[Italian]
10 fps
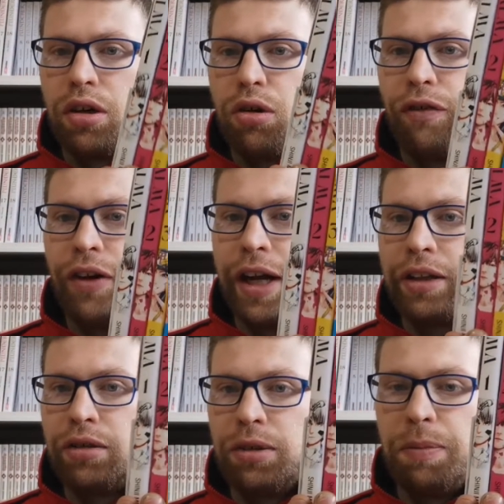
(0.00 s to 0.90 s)

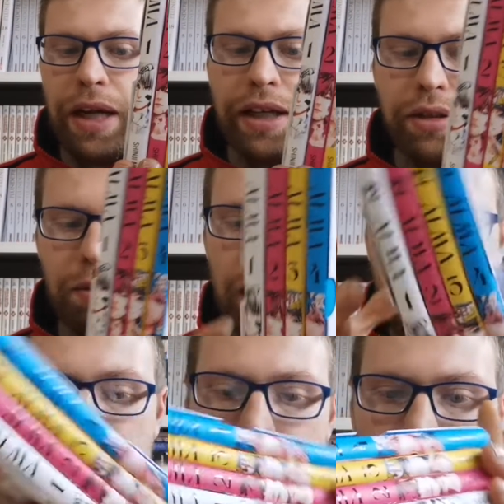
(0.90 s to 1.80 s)
cofanetto di Planet
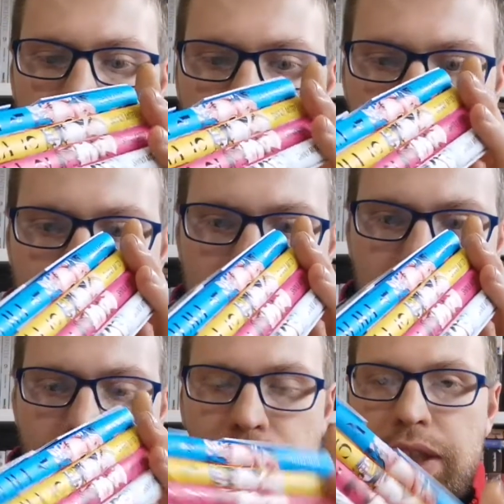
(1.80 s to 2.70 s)
Manga
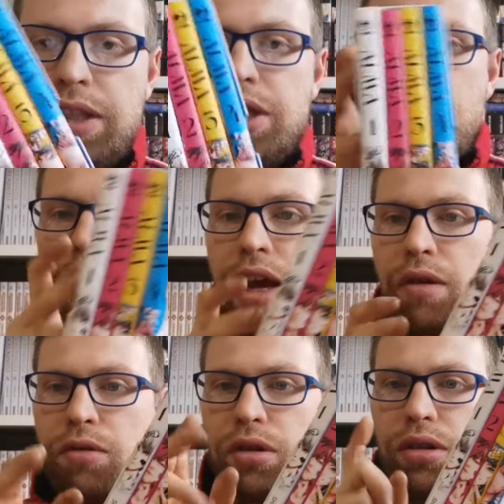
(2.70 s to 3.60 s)
prezzo 26
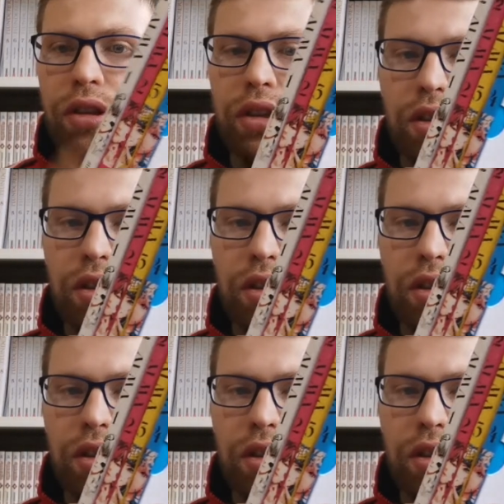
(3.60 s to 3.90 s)
euro